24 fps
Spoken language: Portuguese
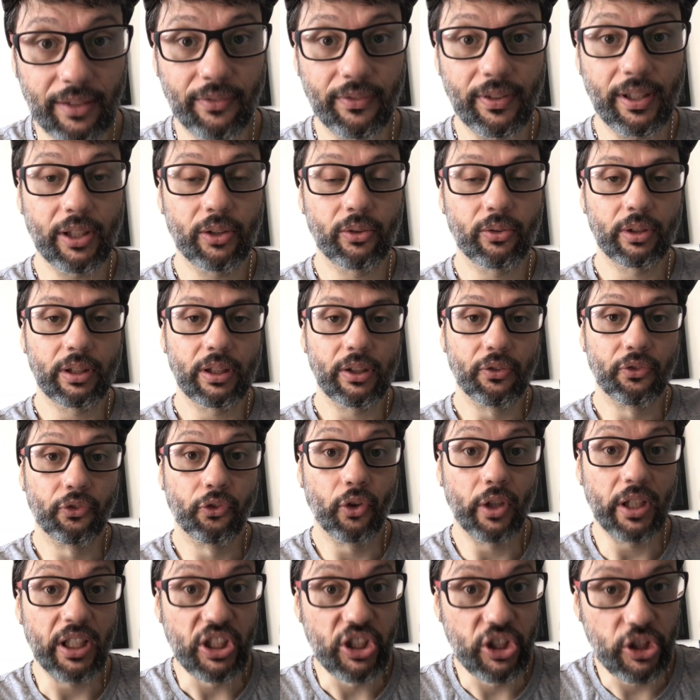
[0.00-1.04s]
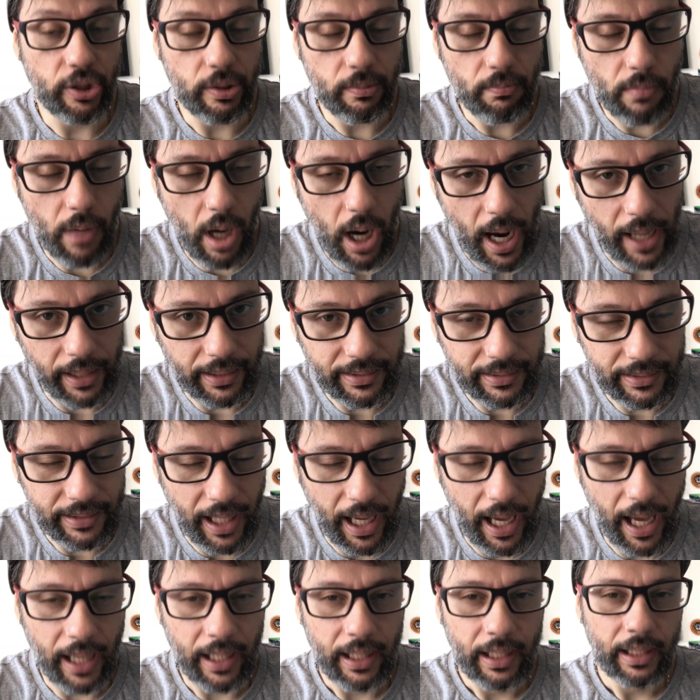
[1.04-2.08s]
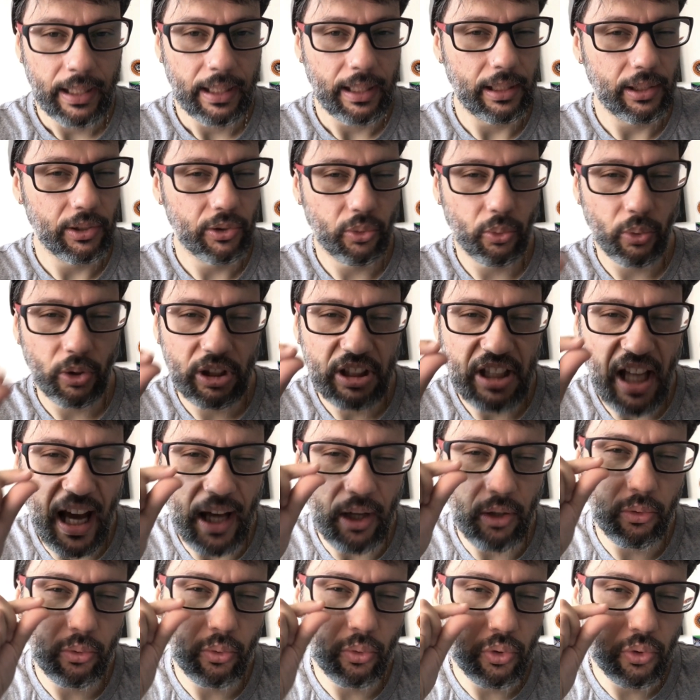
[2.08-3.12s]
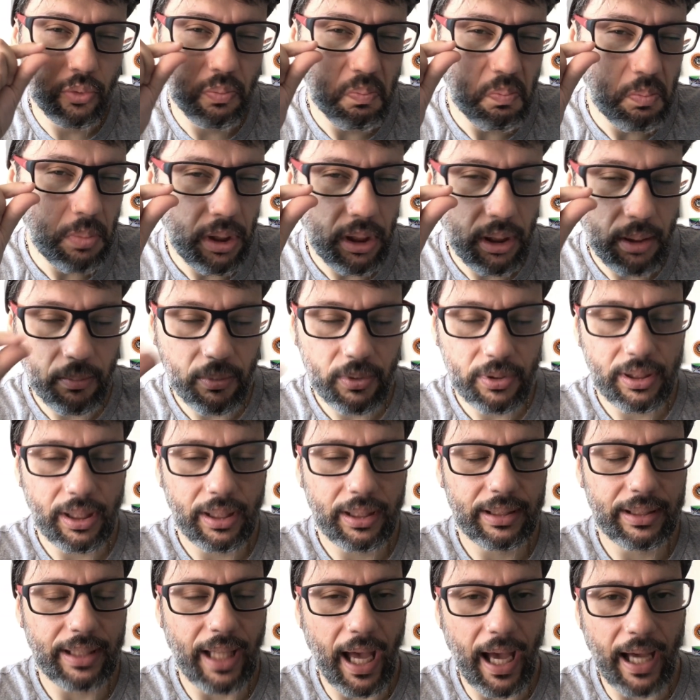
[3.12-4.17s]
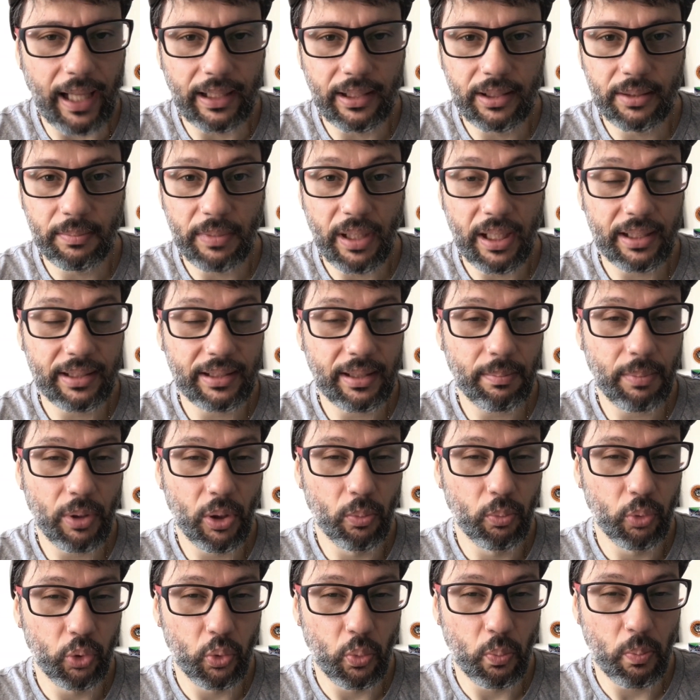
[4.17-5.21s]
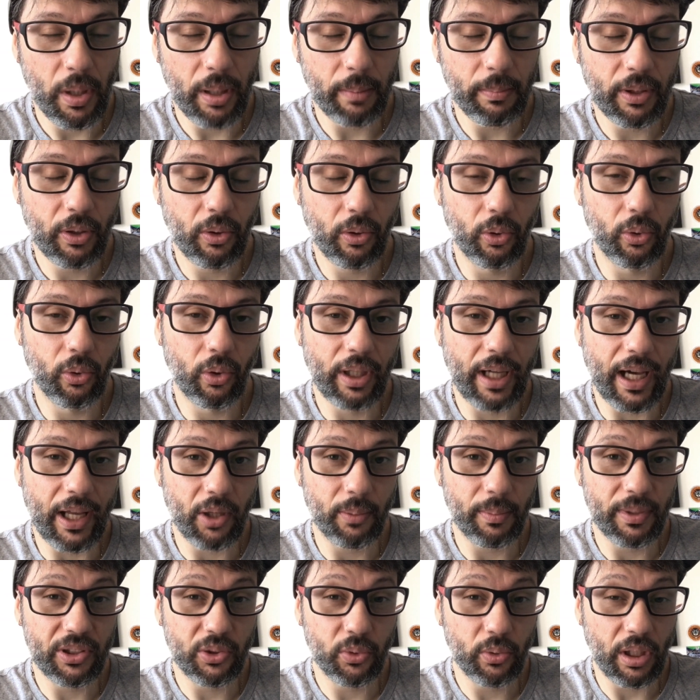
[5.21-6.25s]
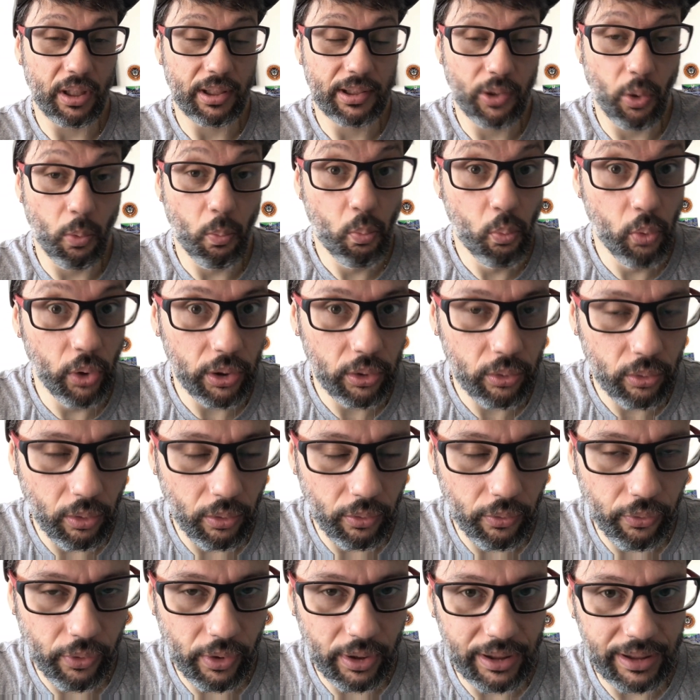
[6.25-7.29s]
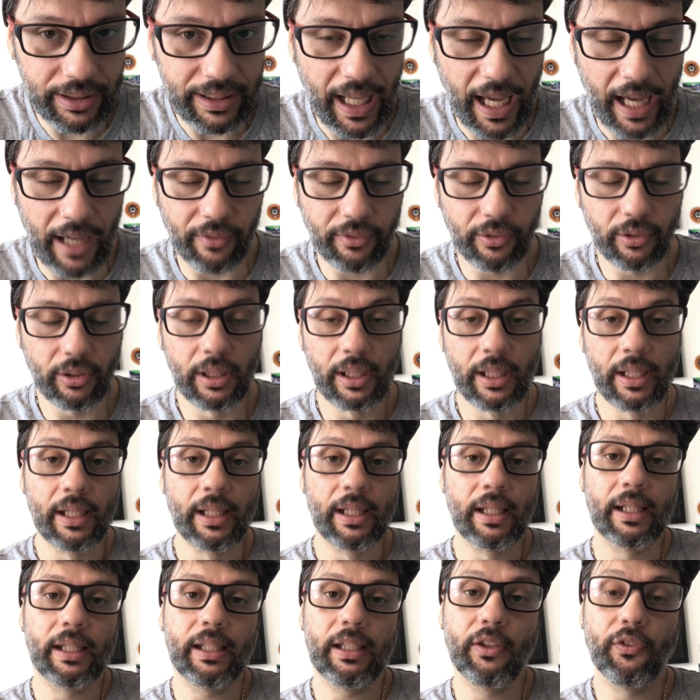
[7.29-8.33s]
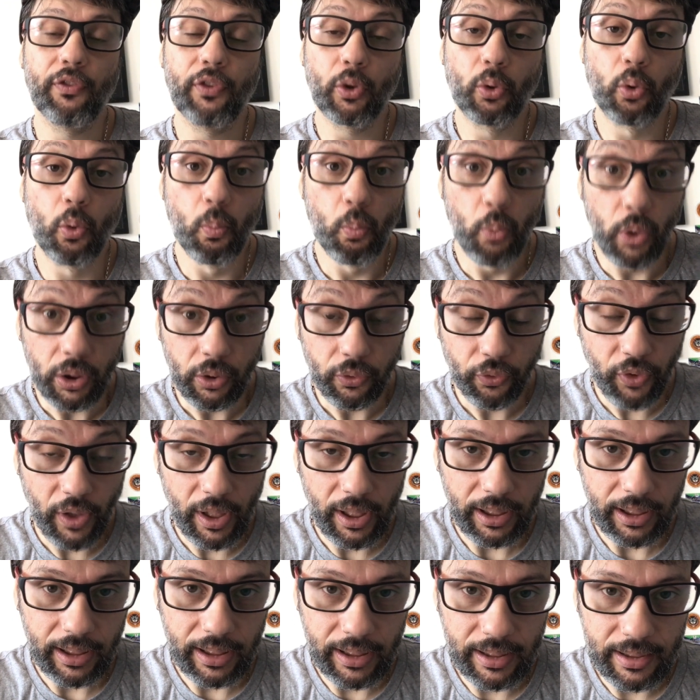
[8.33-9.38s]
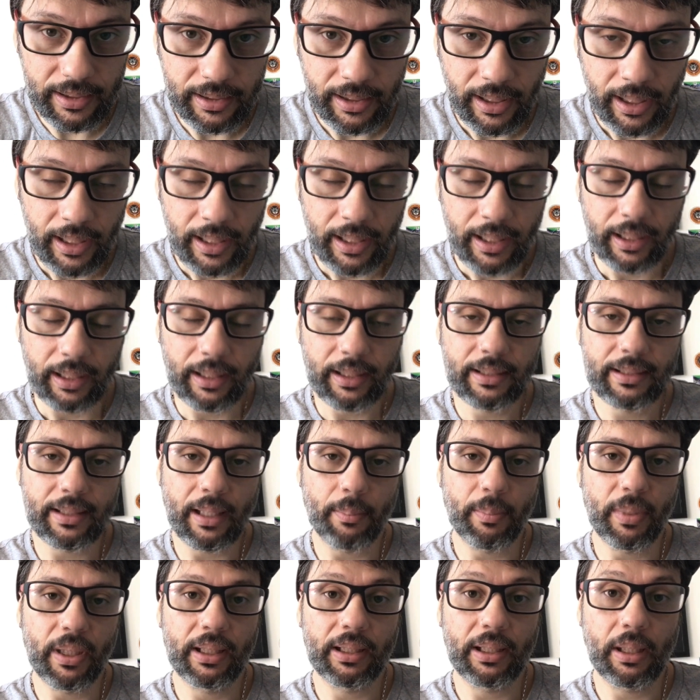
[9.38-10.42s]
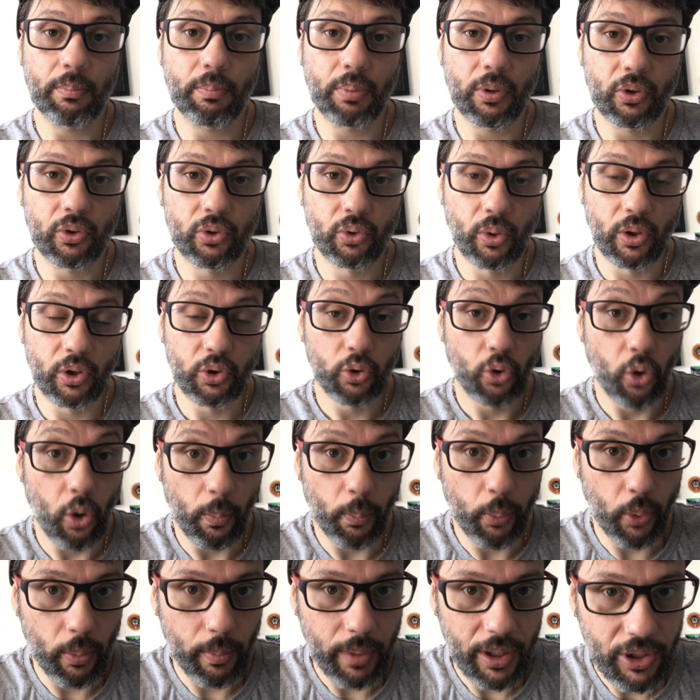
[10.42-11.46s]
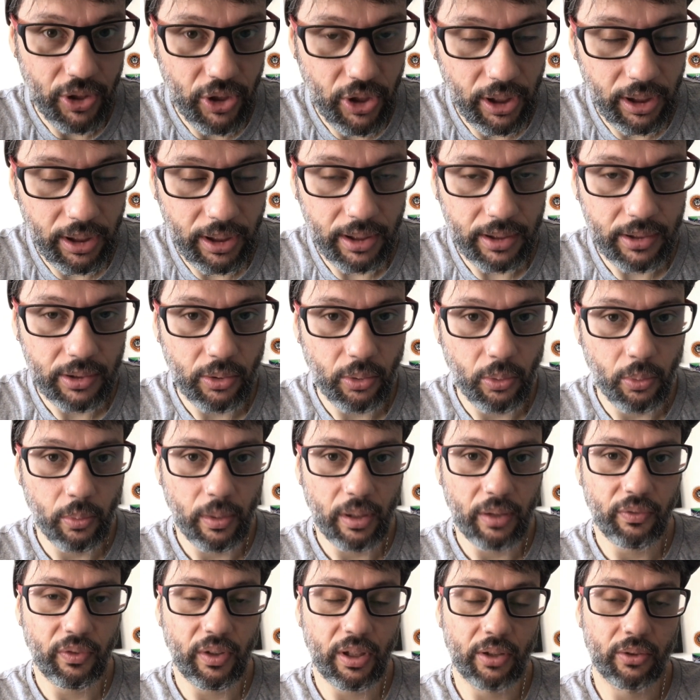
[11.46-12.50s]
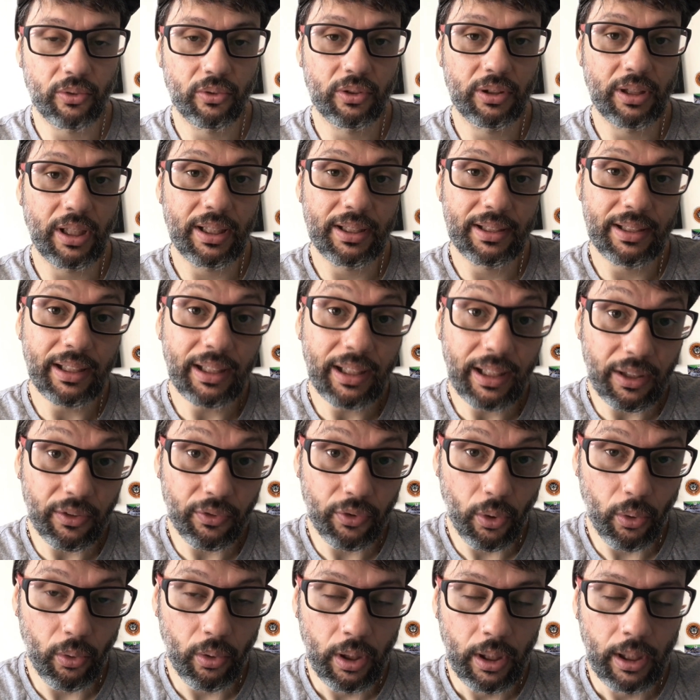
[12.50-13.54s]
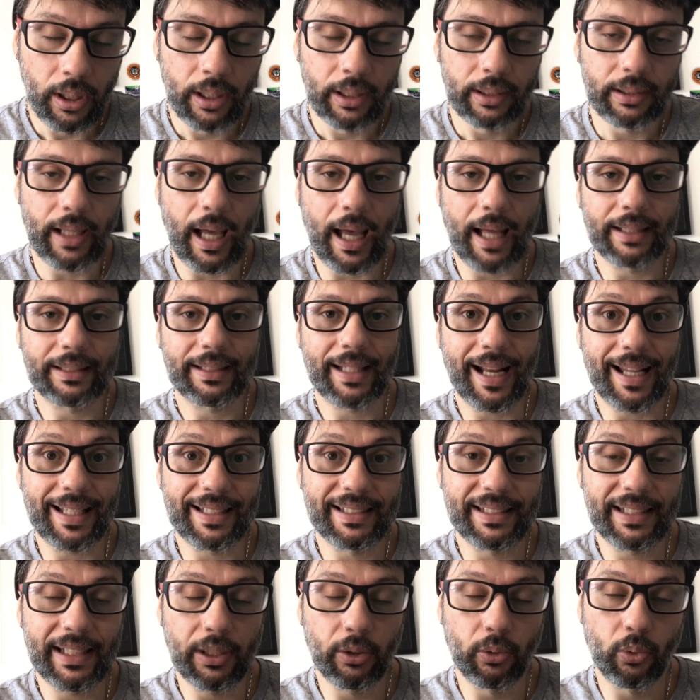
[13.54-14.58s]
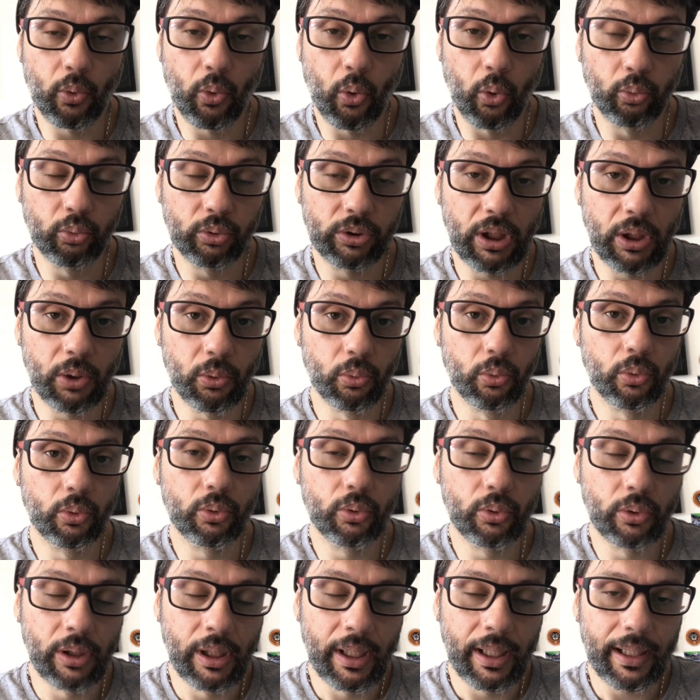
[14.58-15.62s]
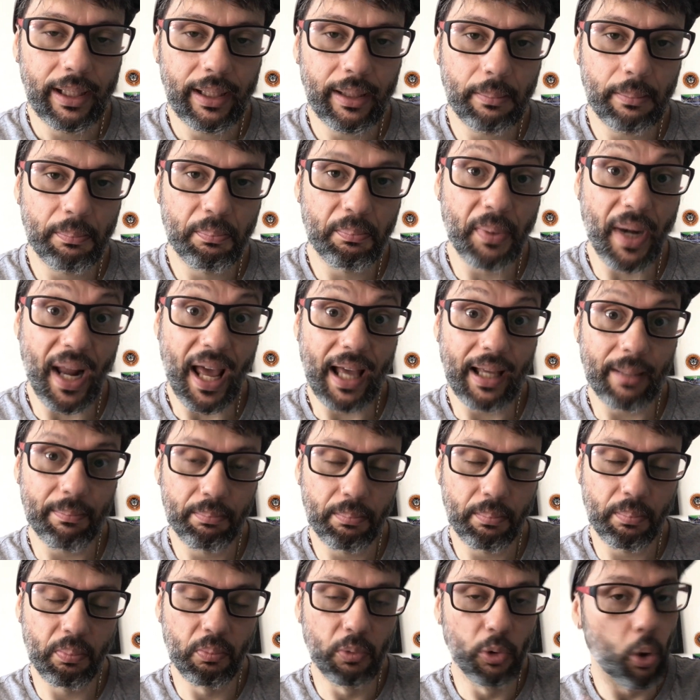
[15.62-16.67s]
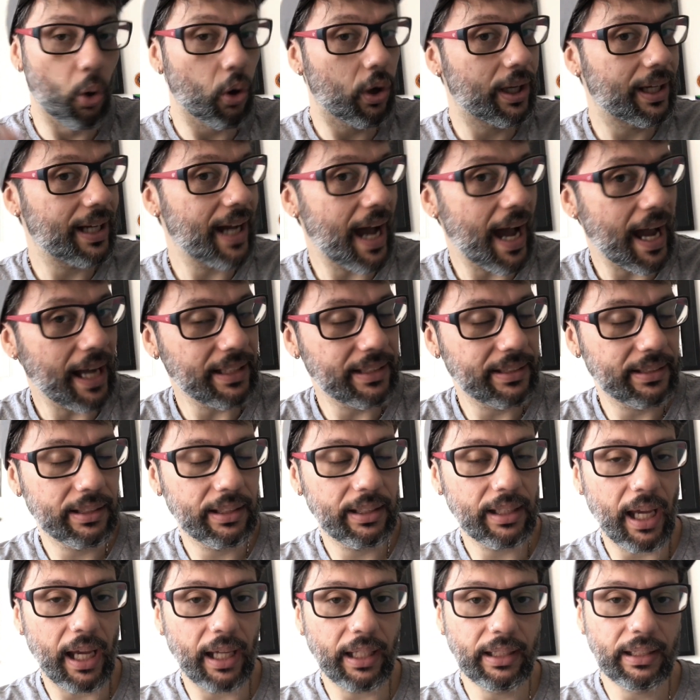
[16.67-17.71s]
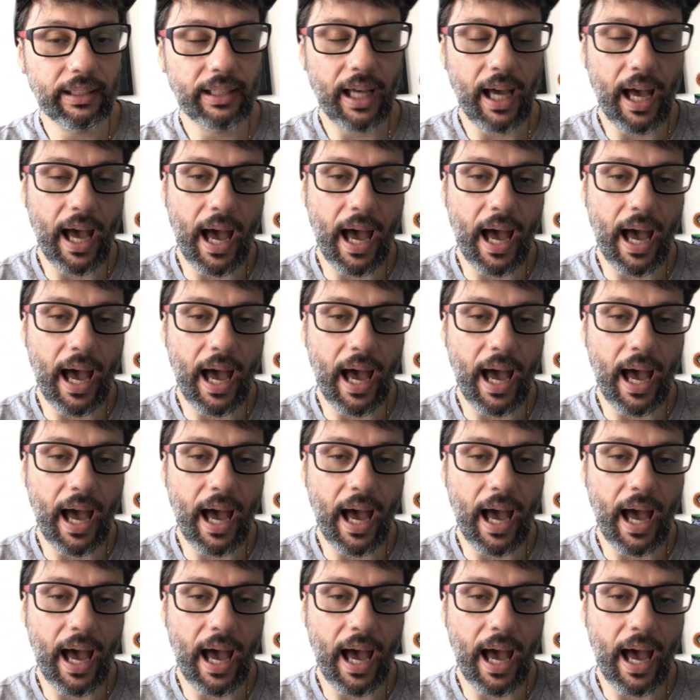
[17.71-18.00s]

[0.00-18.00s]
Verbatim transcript: evento, que foi demais, tá? Eles cuidaram dos mínimos detalhes, me receberam muito bem, me colocaram numa situação muito confortável e fico muito feliz e em saber que tem pessoas comprometidas com eventos desse nível, tá? Trazendo conteúdo para locais que ainda